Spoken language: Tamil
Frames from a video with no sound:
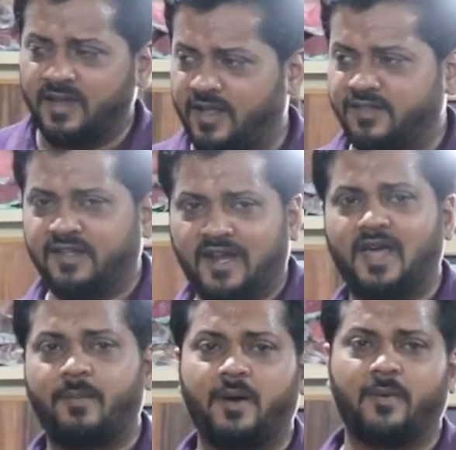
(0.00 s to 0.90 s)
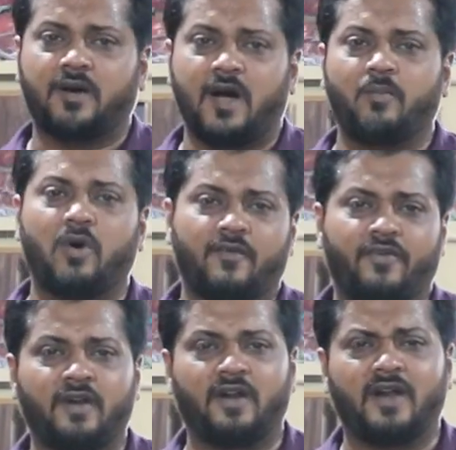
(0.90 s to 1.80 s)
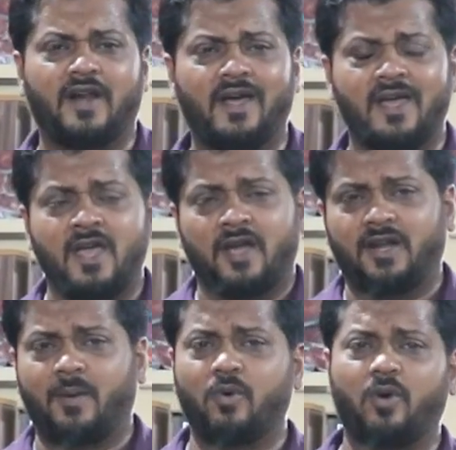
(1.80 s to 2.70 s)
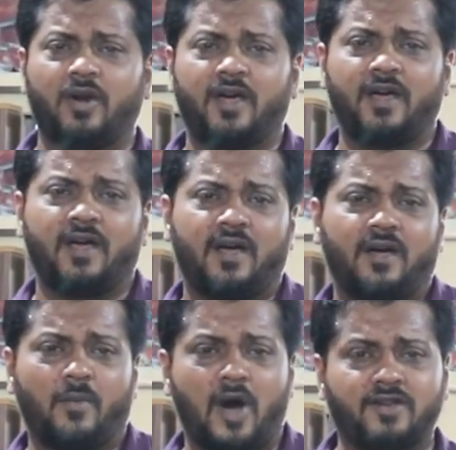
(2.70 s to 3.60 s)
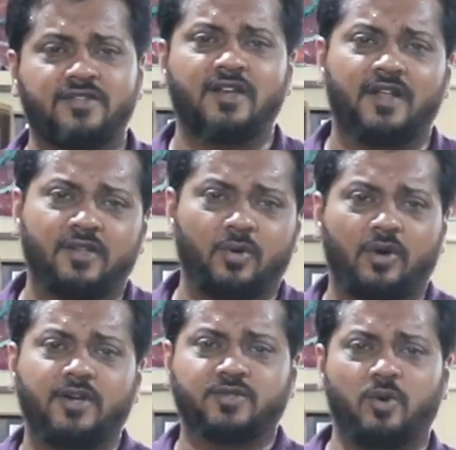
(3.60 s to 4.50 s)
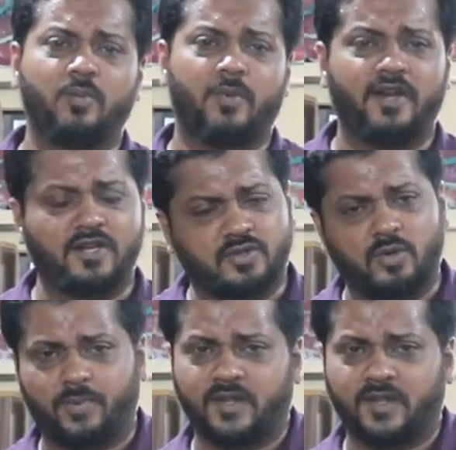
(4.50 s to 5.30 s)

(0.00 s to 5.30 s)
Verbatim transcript: ஏன்னா இது எல்லாமே நம்ம காம்போ ஆஃபர்ன்றனால நம்மளோட மார்ஜின்லேருந்து ஒரு டிஸ்கவுண்ட் பண்ணி டிஸ்கவுண்ட்